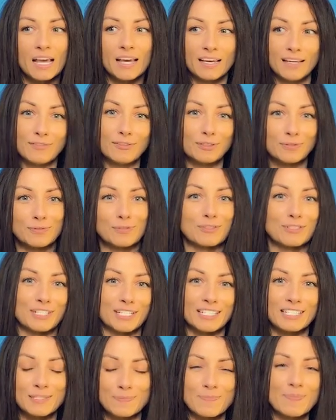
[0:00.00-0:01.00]
И вот вы уже
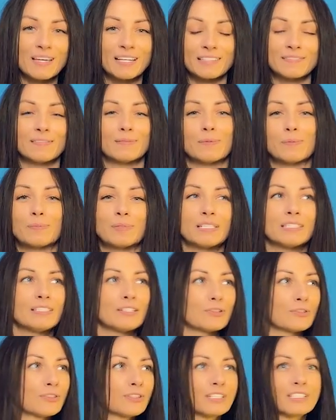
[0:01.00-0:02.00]
эксперт, вам
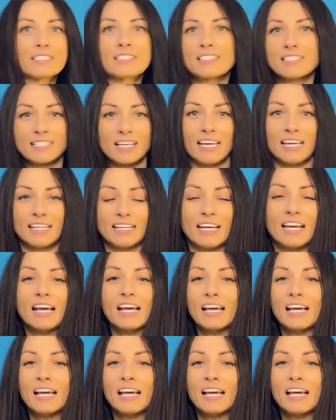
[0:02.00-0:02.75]
аплодируют на сцене.